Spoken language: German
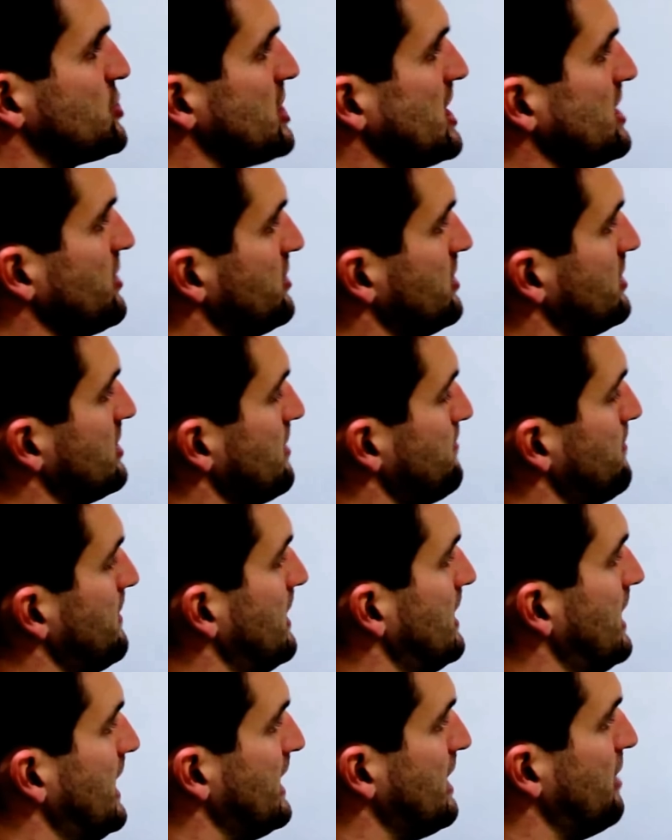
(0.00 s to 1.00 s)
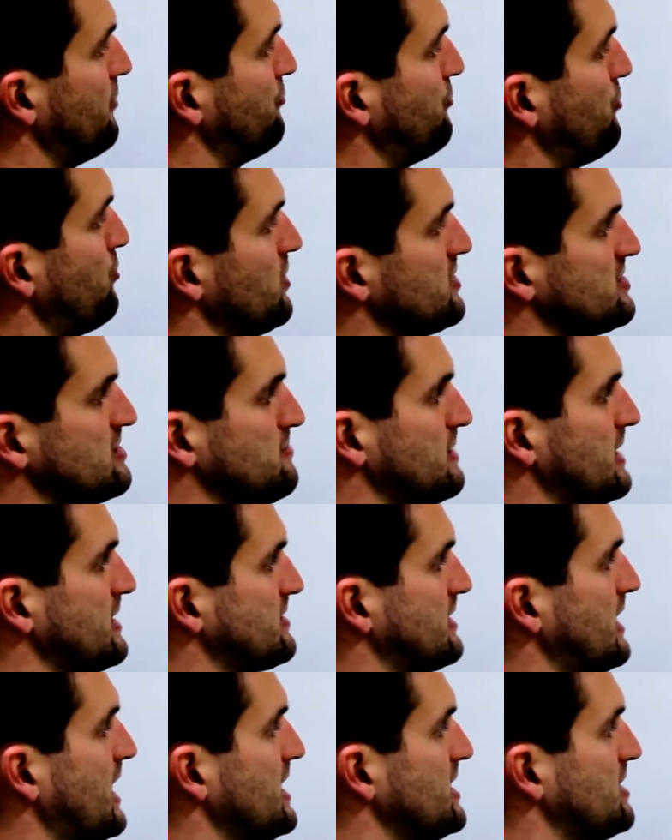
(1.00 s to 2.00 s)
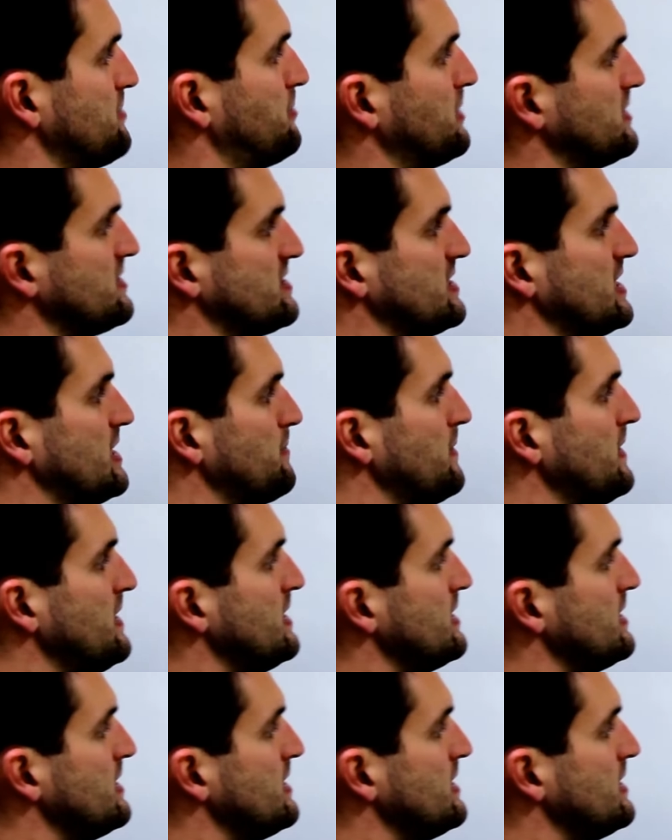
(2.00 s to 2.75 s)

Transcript: Stellt euch die Tabelle länger vor, ist immer das gleiche Prinzip.